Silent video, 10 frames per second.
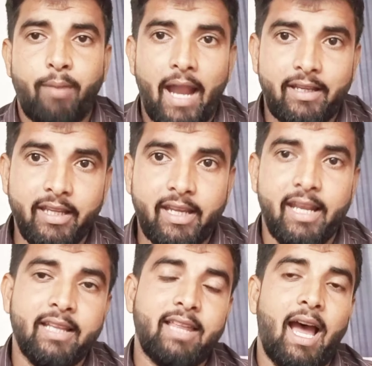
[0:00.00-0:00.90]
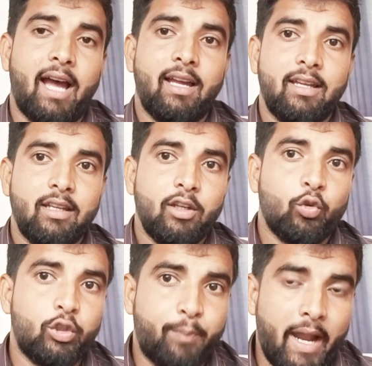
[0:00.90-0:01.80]
पार्टी के नेता
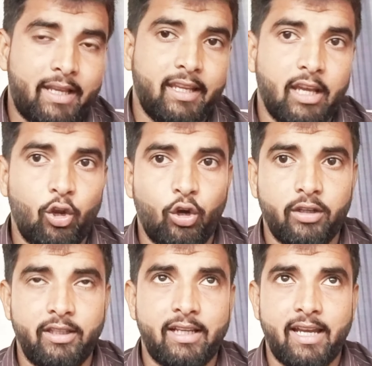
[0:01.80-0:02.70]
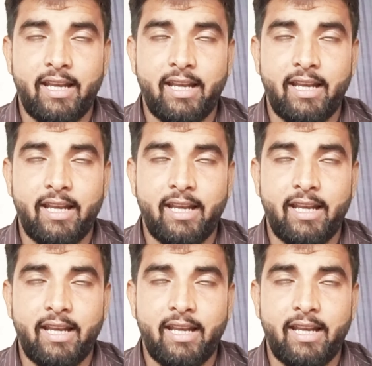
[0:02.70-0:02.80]
कुछ पार्टी के लोग ये